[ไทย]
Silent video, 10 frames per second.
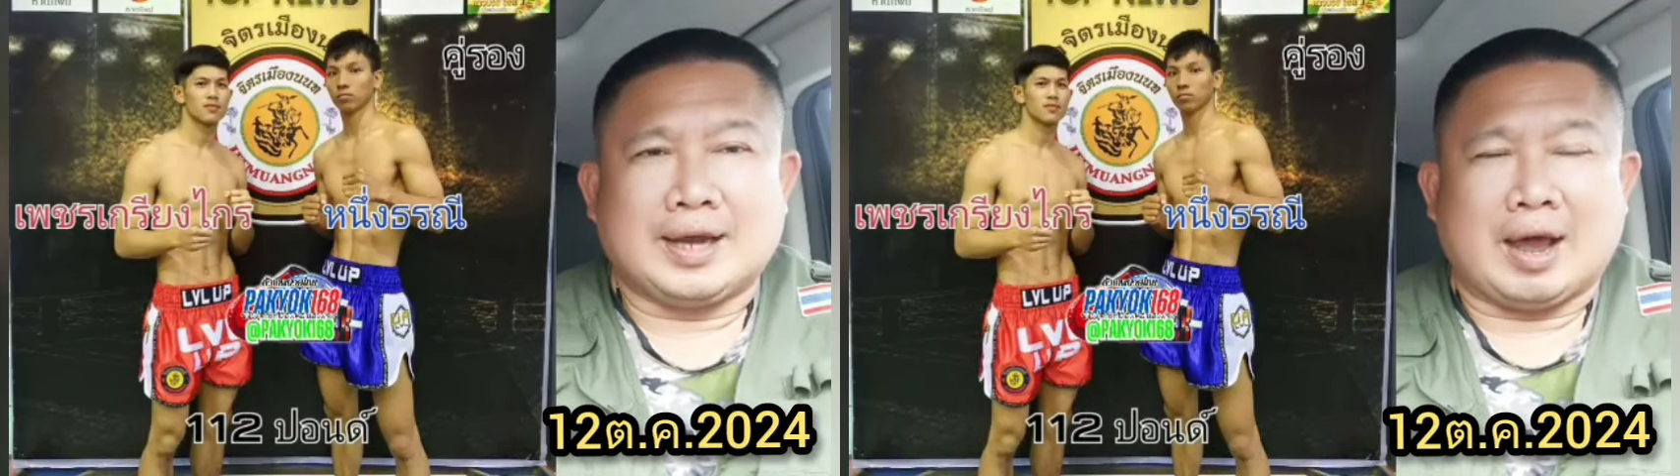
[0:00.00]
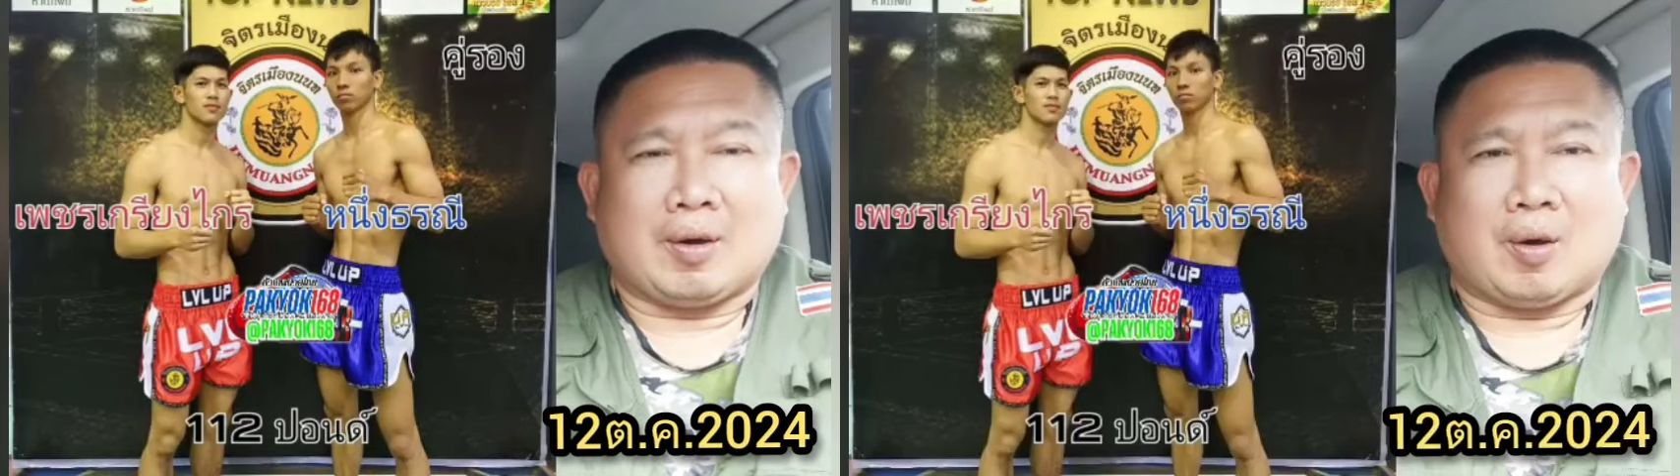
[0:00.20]

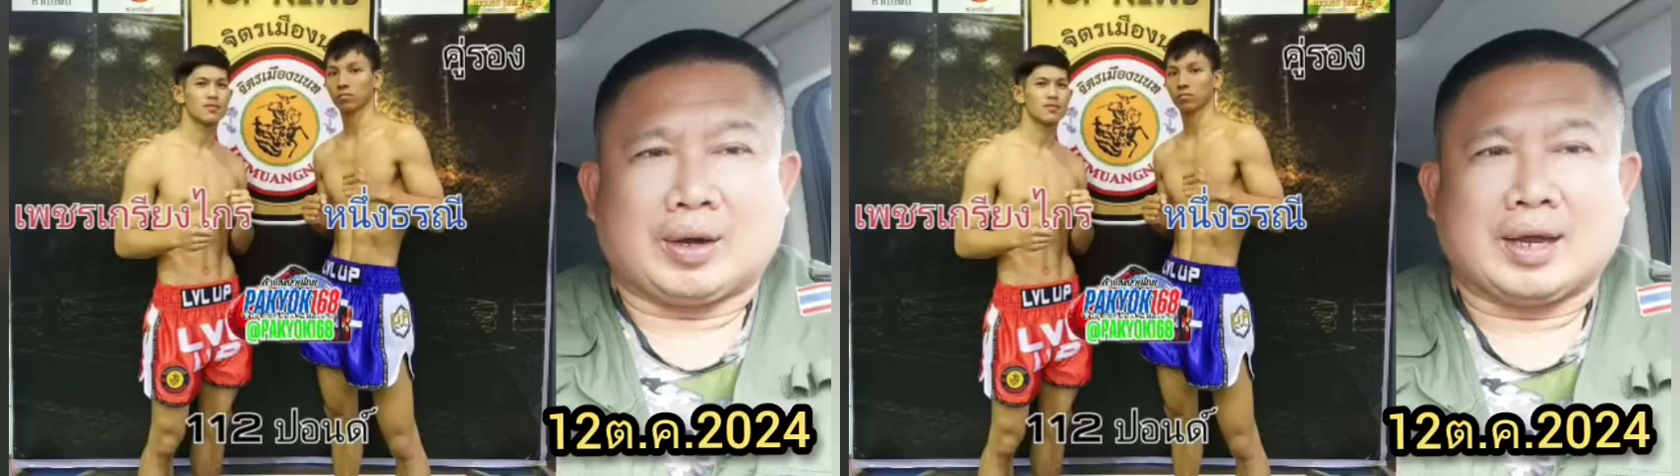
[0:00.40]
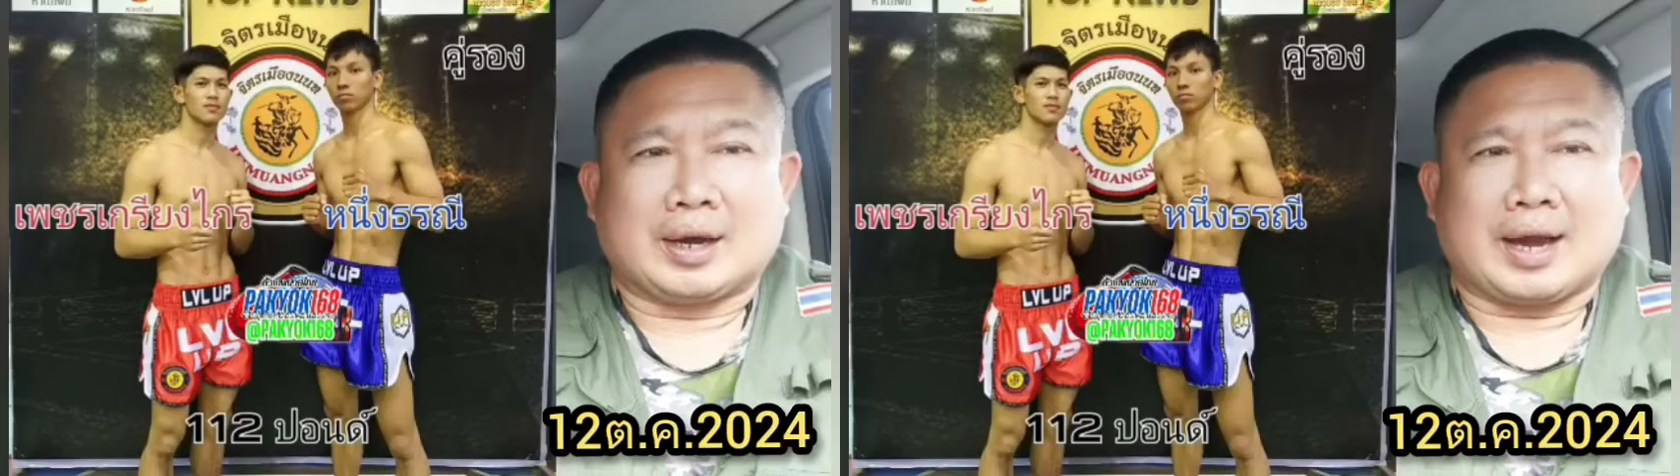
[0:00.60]
นค
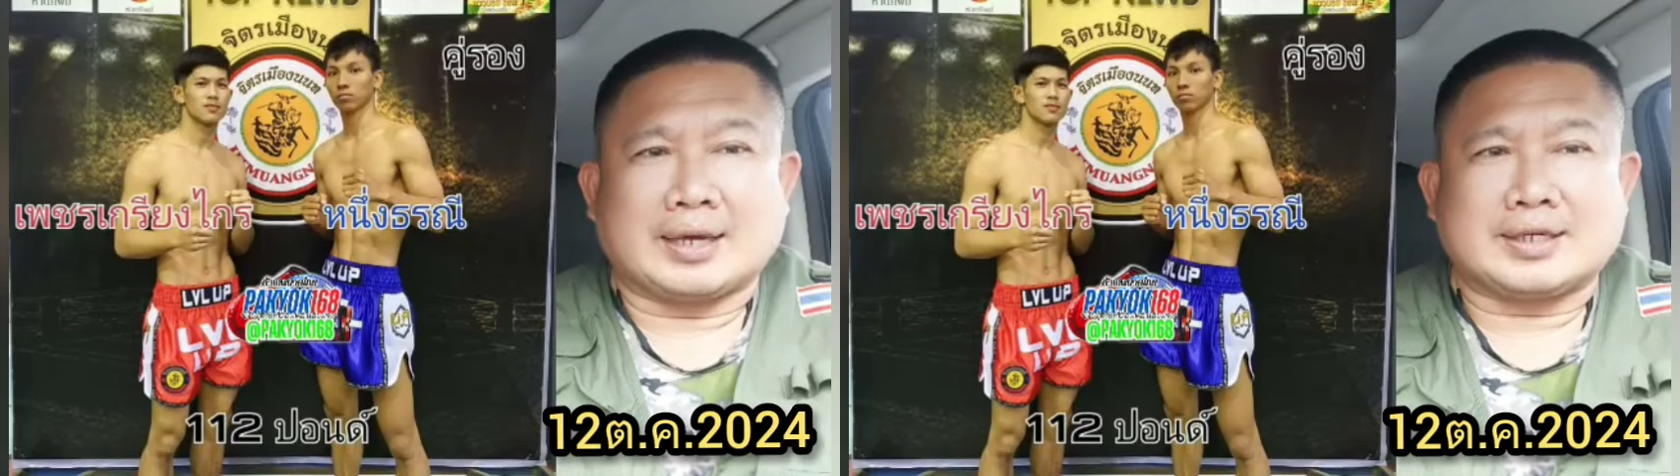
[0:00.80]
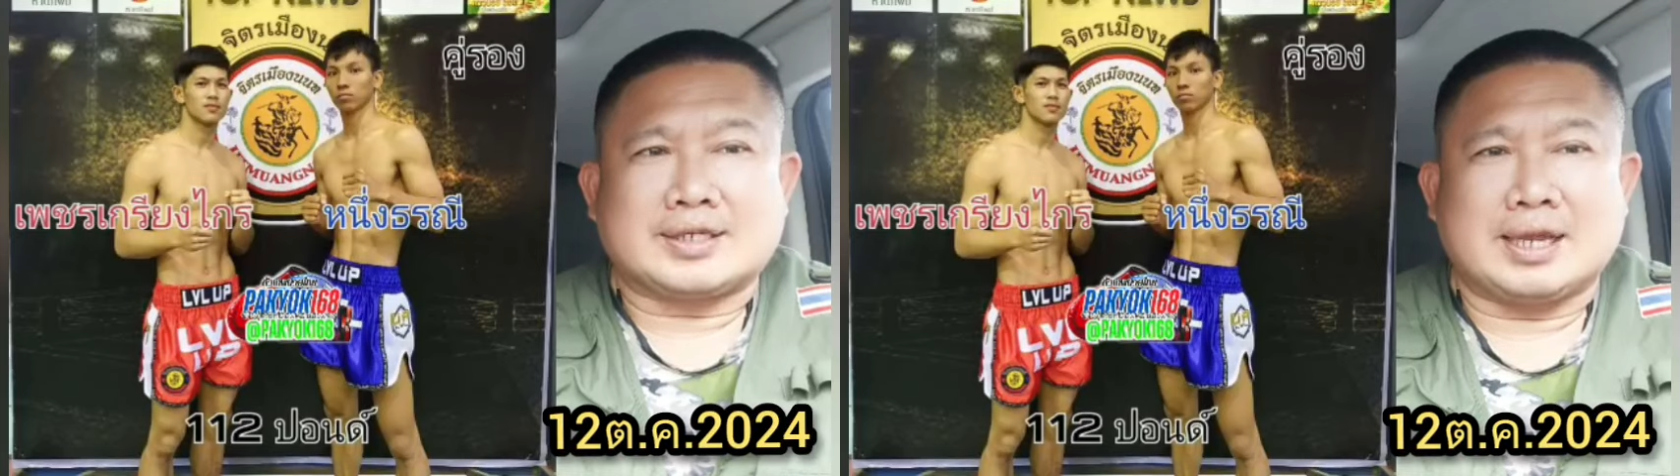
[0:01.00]
รรา
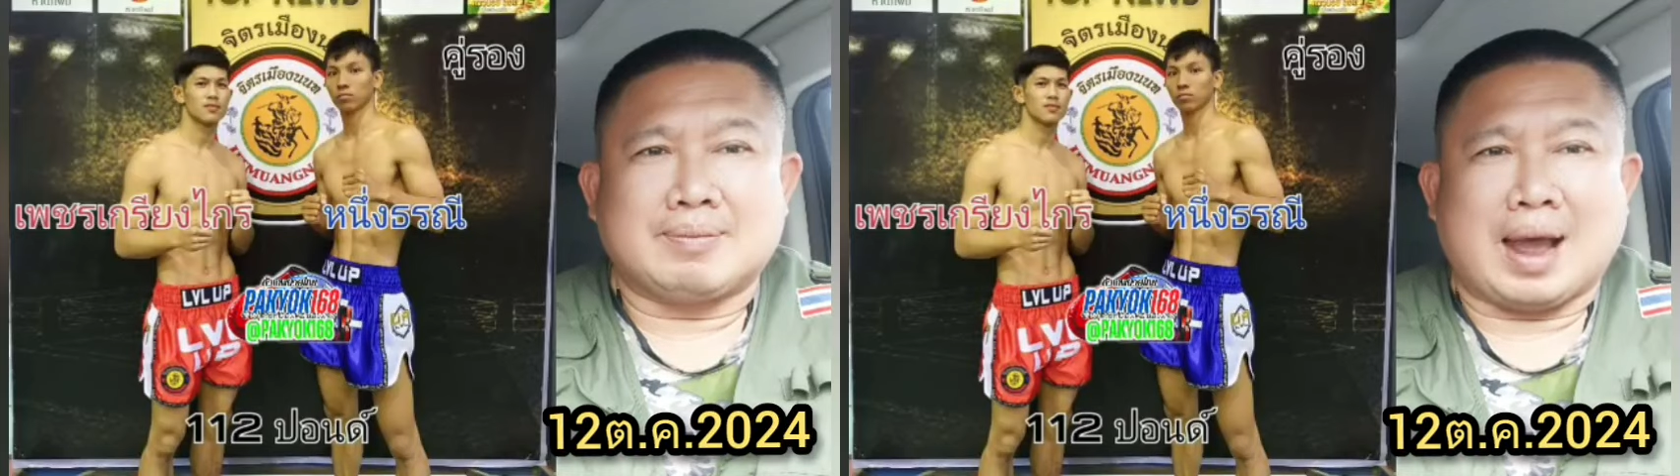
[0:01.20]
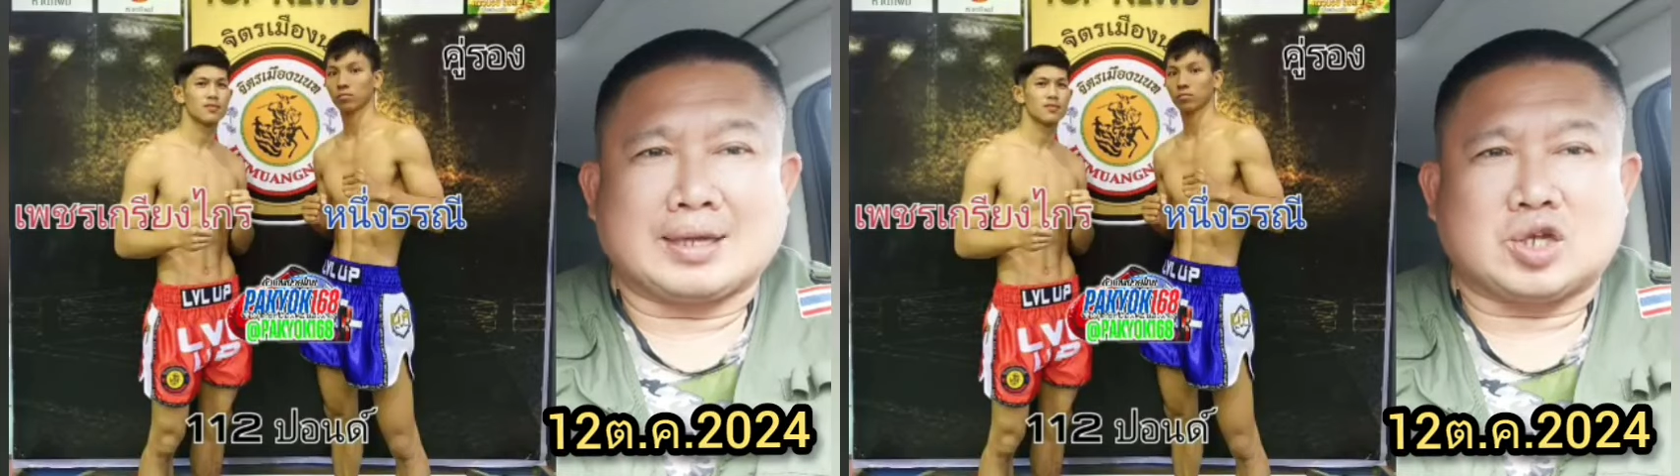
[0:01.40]
ชสี
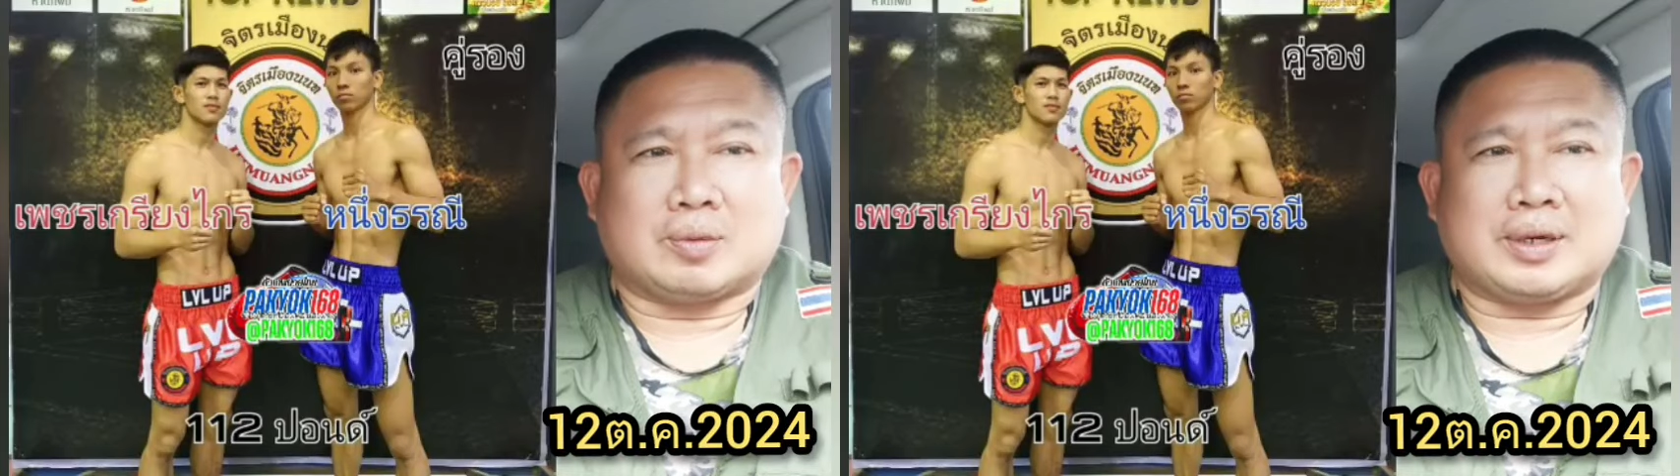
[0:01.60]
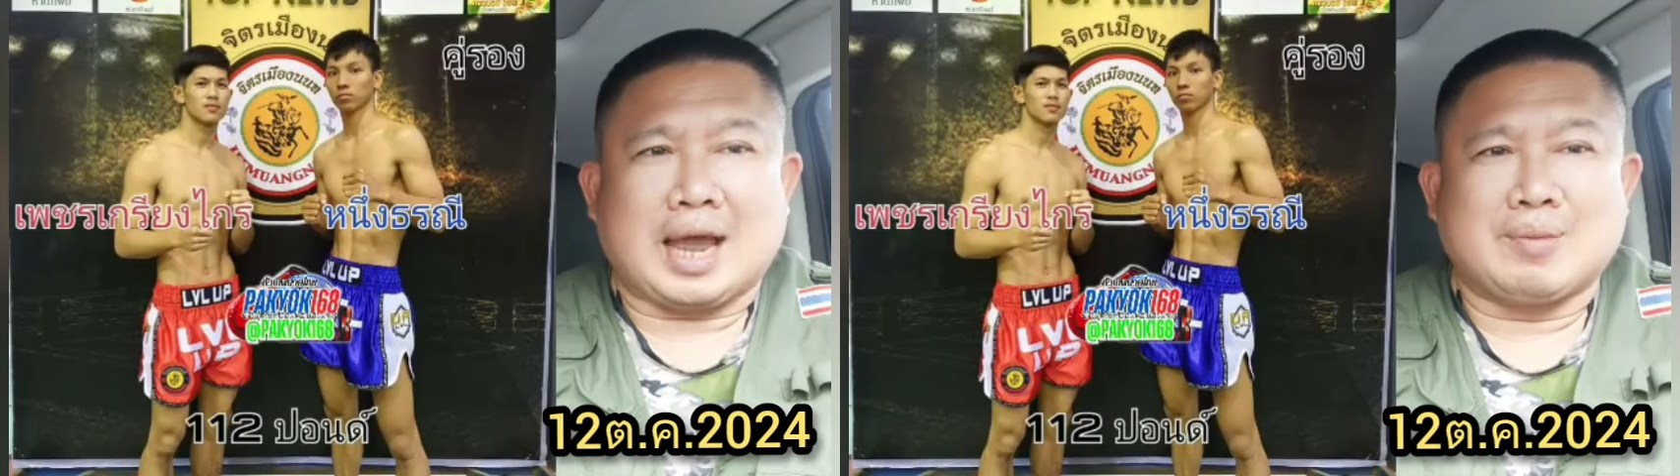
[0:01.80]
มาซ้อ
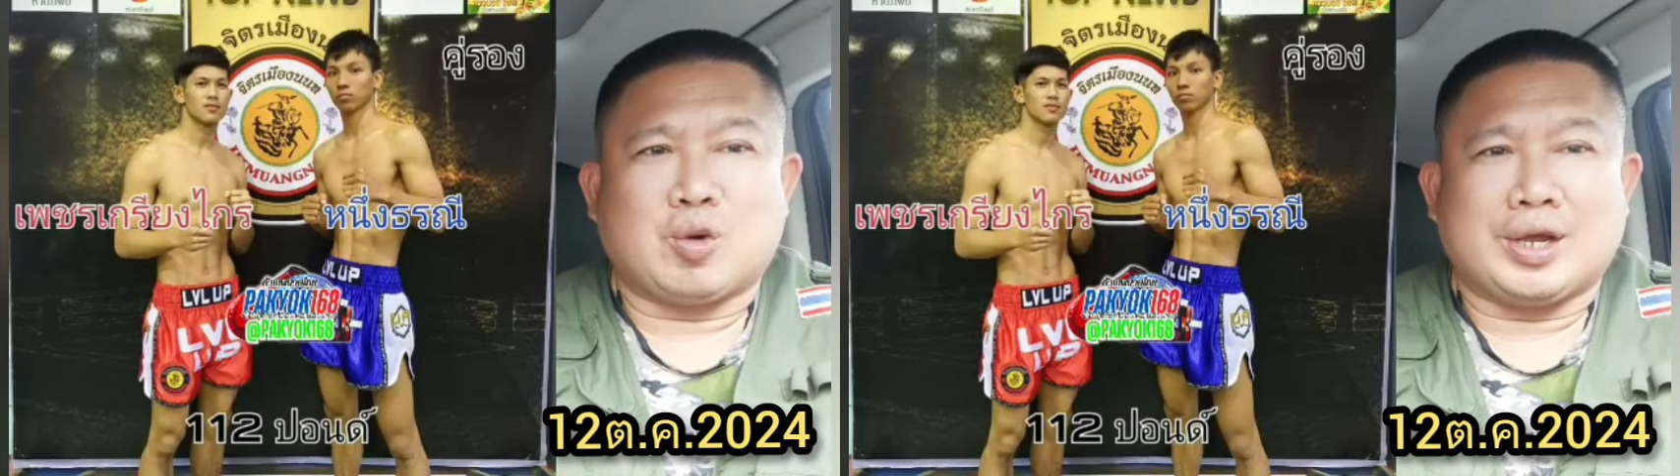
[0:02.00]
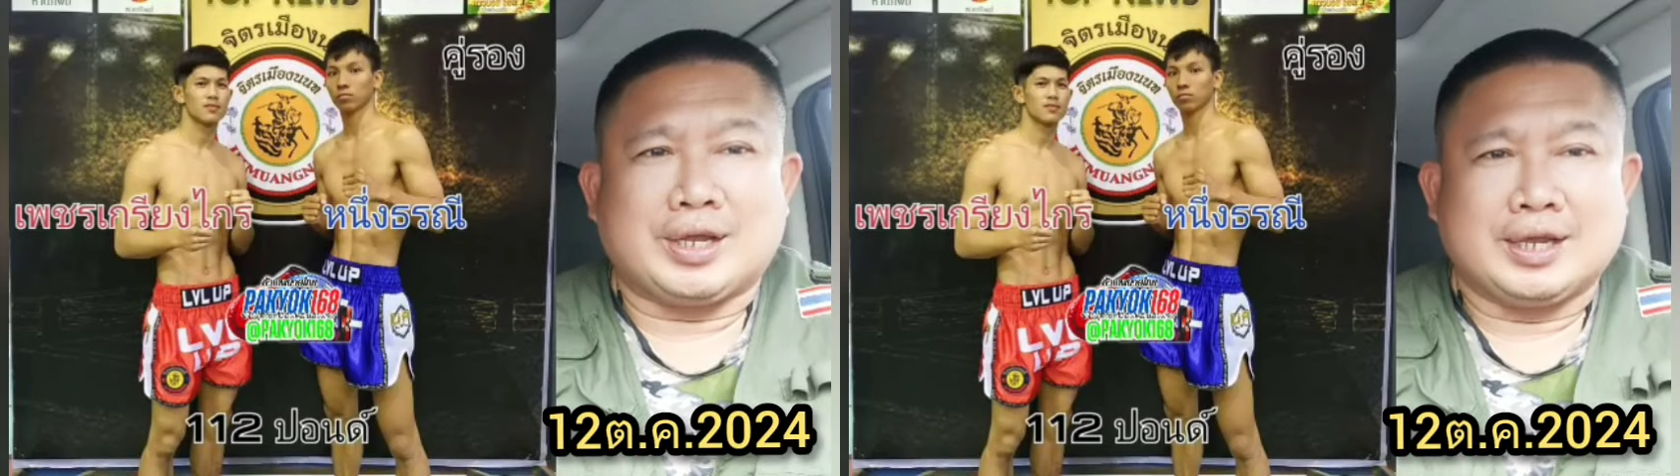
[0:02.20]
มด้วยค่าย
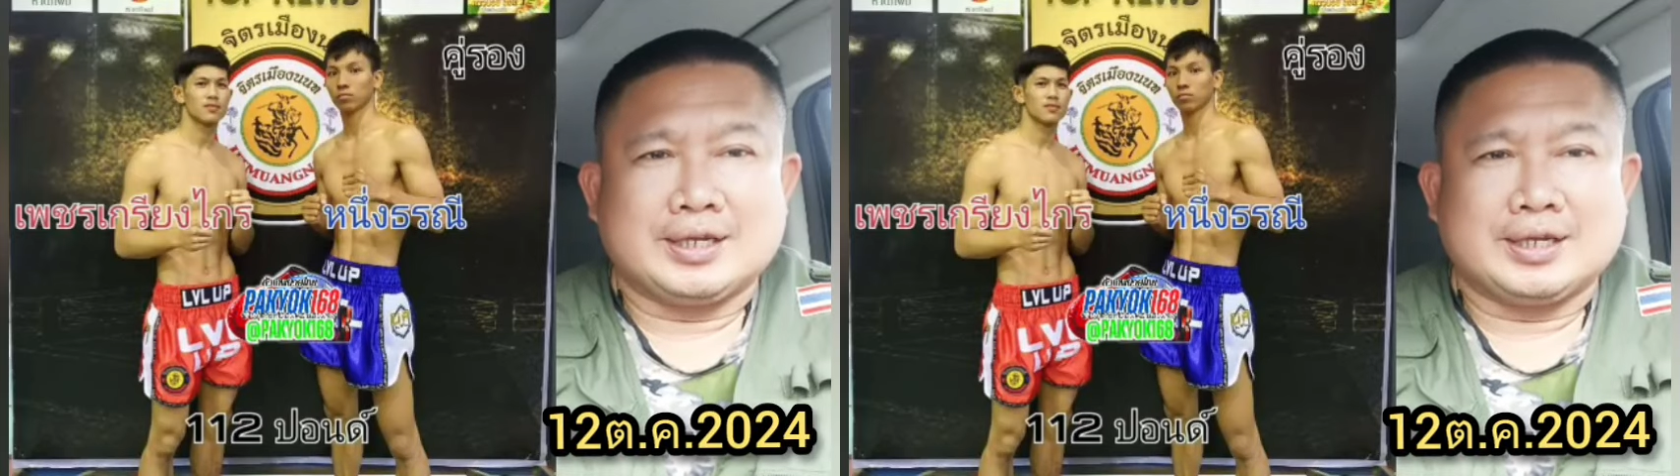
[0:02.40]
มวย